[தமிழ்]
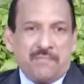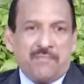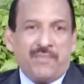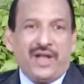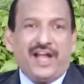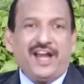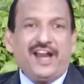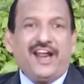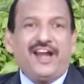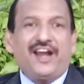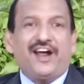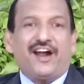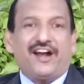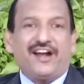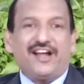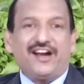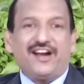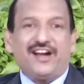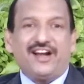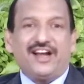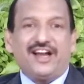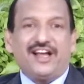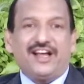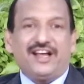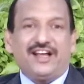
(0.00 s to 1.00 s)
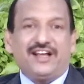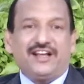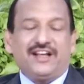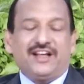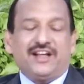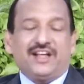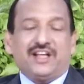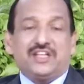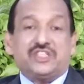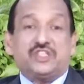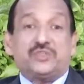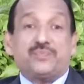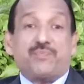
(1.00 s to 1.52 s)
மேலை நாடுகளில்
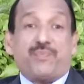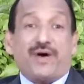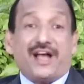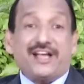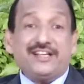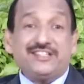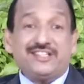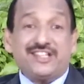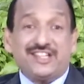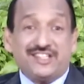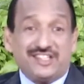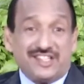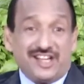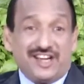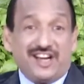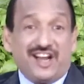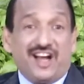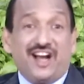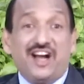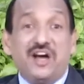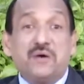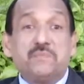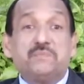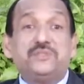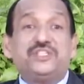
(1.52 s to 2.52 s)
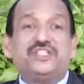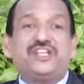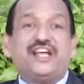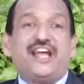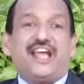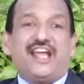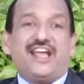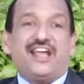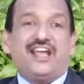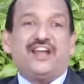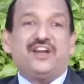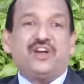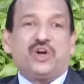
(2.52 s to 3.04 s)
ஸ்பைசஸ் அண்ட் ஹர்ப்ஸ் டே
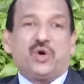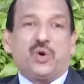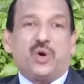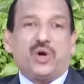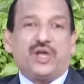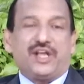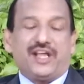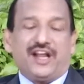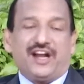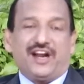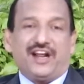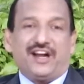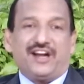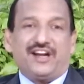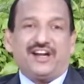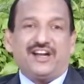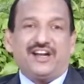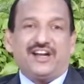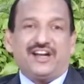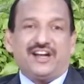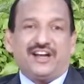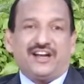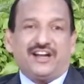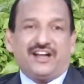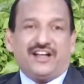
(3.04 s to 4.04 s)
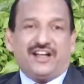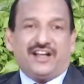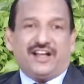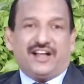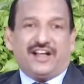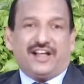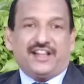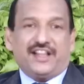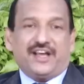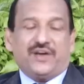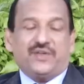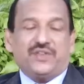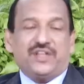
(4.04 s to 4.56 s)
என்று கொடுக்கிறார்கள்
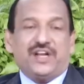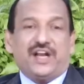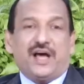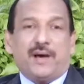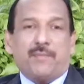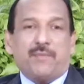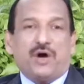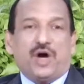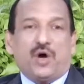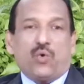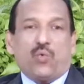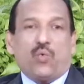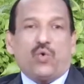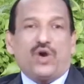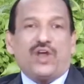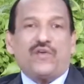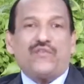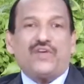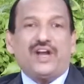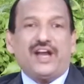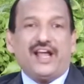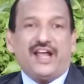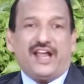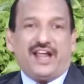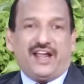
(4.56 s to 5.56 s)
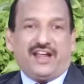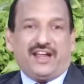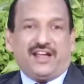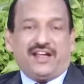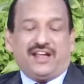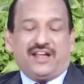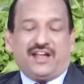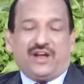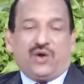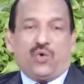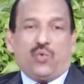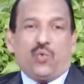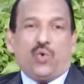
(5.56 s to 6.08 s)
அதாவது நாம் உணவிலே
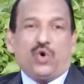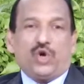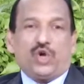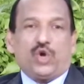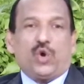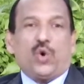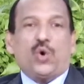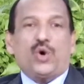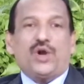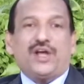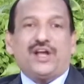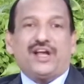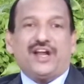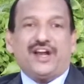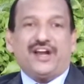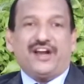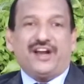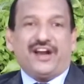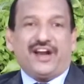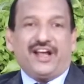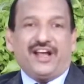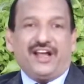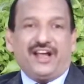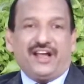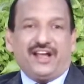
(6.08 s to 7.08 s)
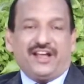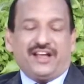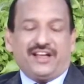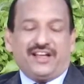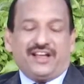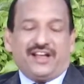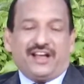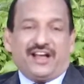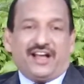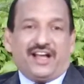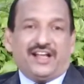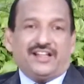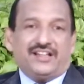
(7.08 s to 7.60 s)
உட்கொள்ளுகின்ற
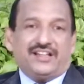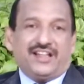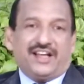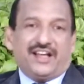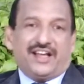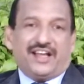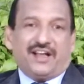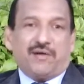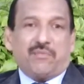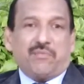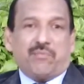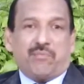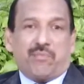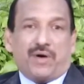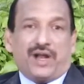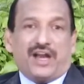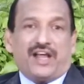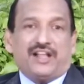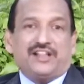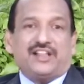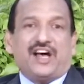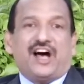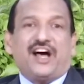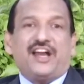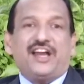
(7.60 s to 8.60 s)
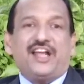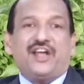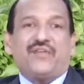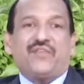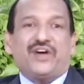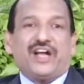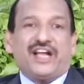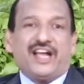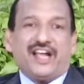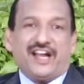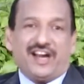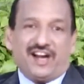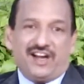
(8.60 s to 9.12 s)
அந்த பல தானிய
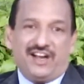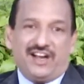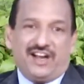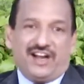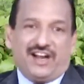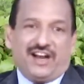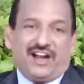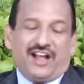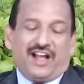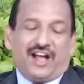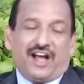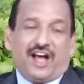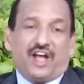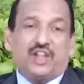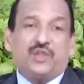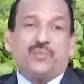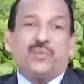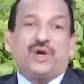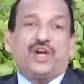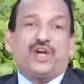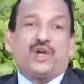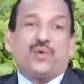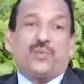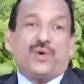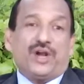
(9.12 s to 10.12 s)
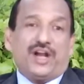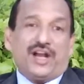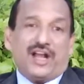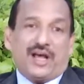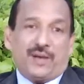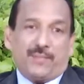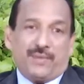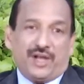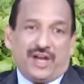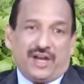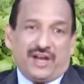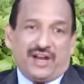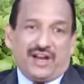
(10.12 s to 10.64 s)
வகைகள் அது
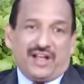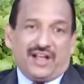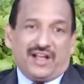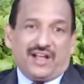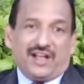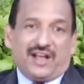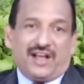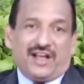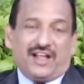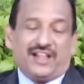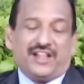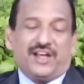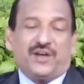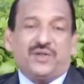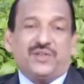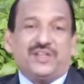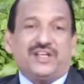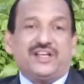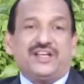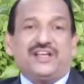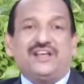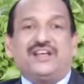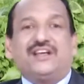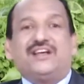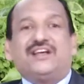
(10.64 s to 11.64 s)
மட்டுமல்லாமல் அதாவது